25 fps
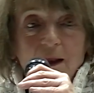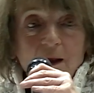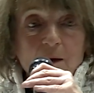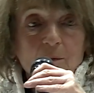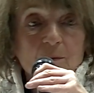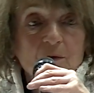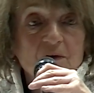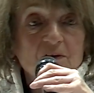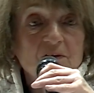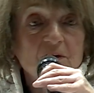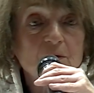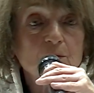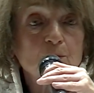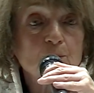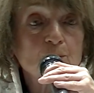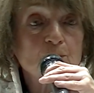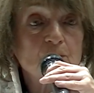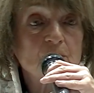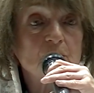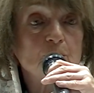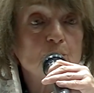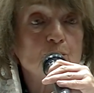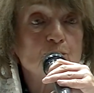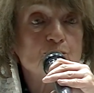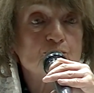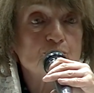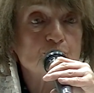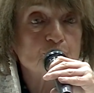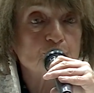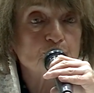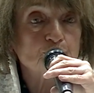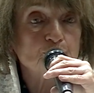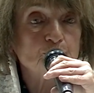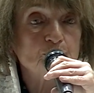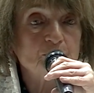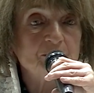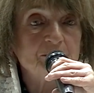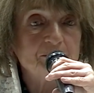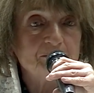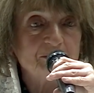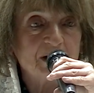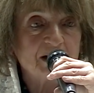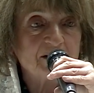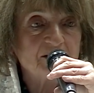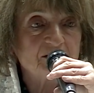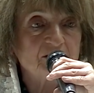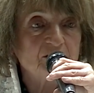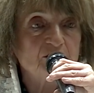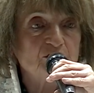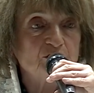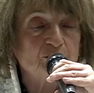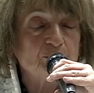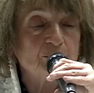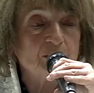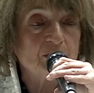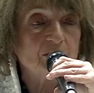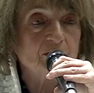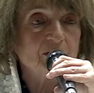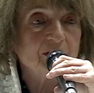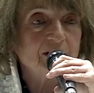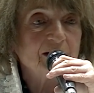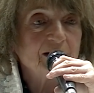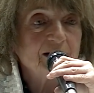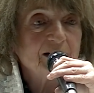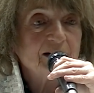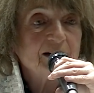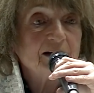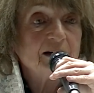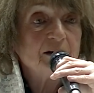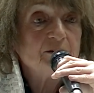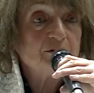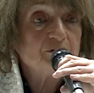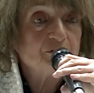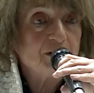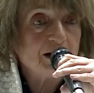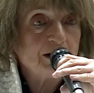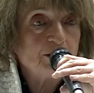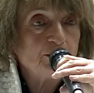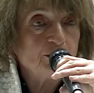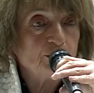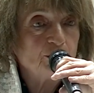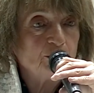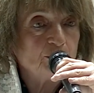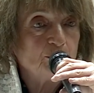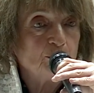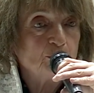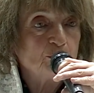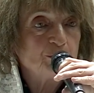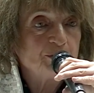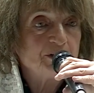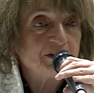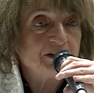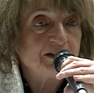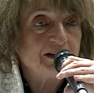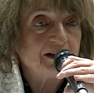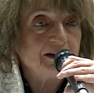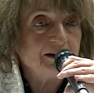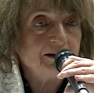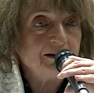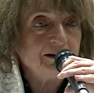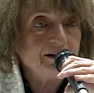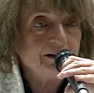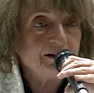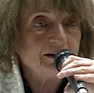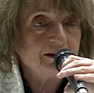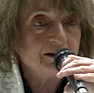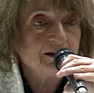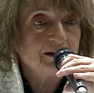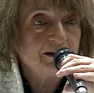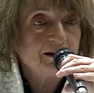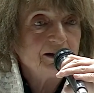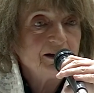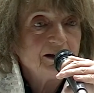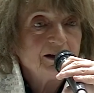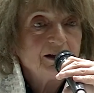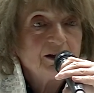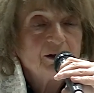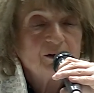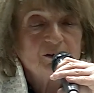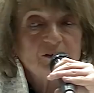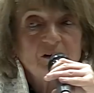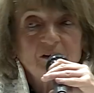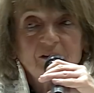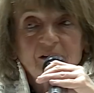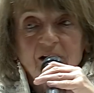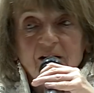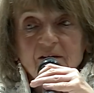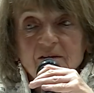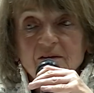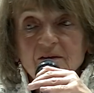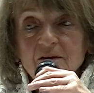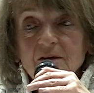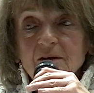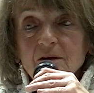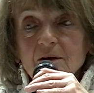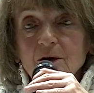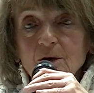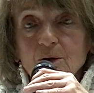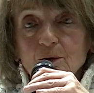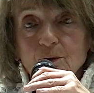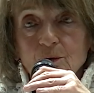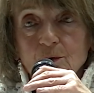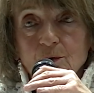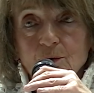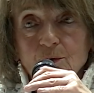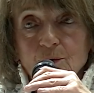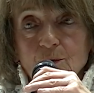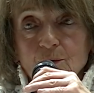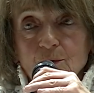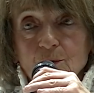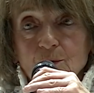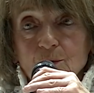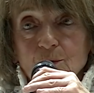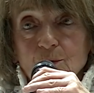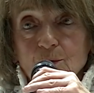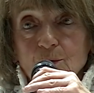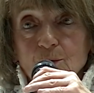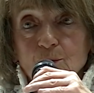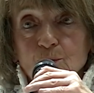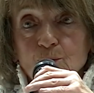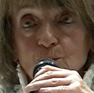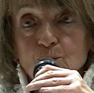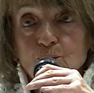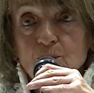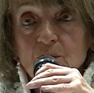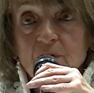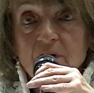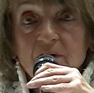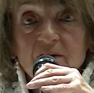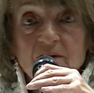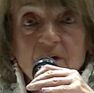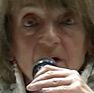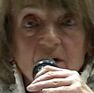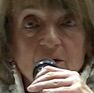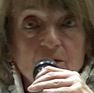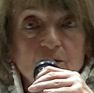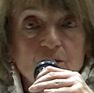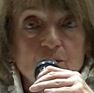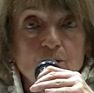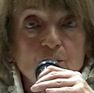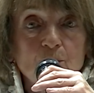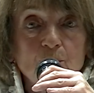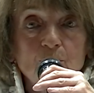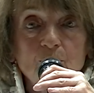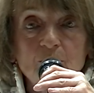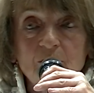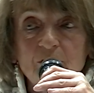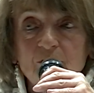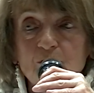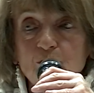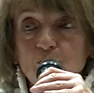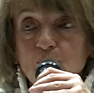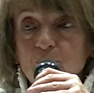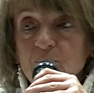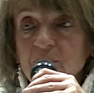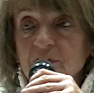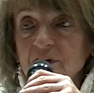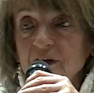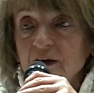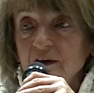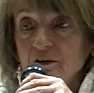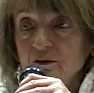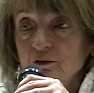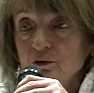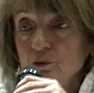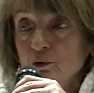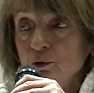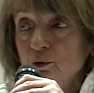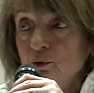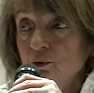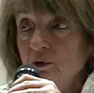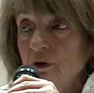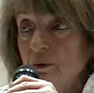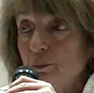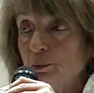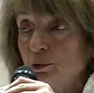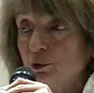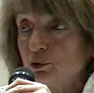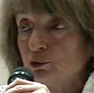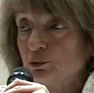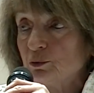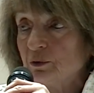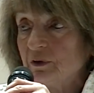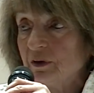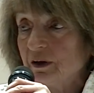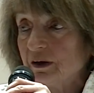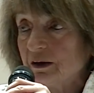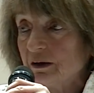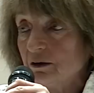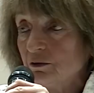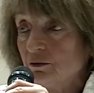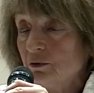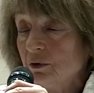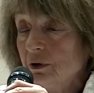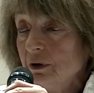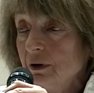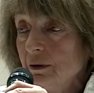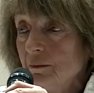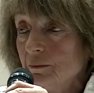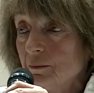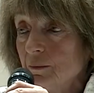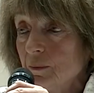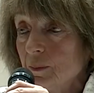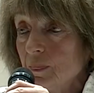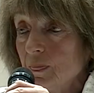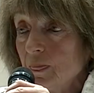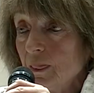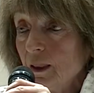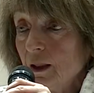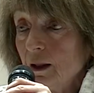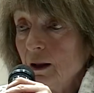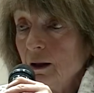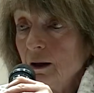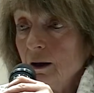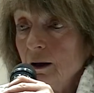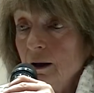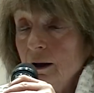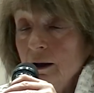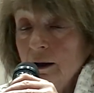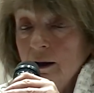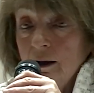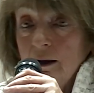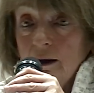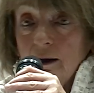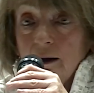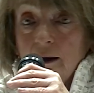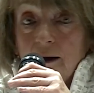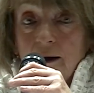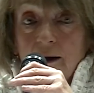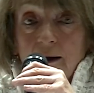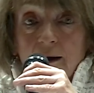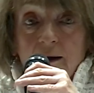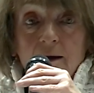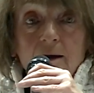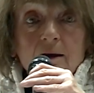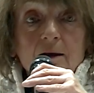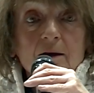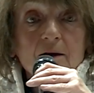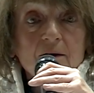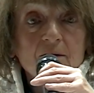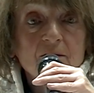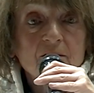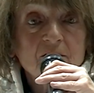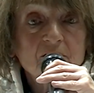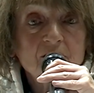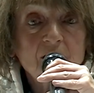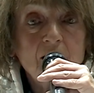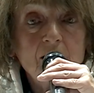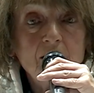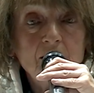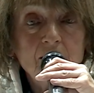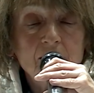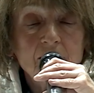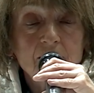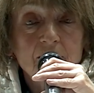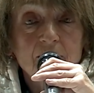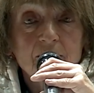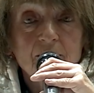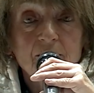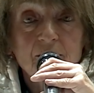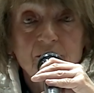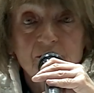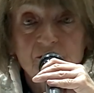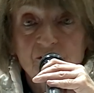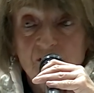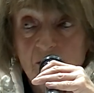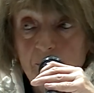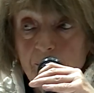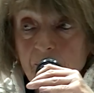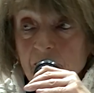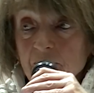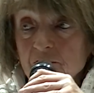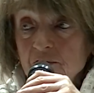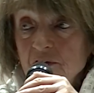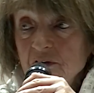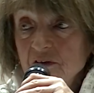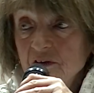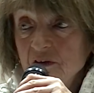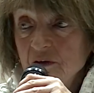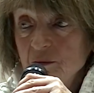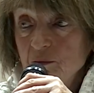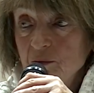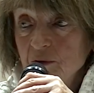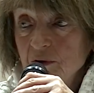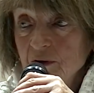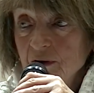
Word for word: mais c'est aussi aujourd'hui massivement les valeurs mobilières, c'est-à-dire euh, toutes les actions, les obligations, les produits dérivés. Et ça, ce n'est pas visible.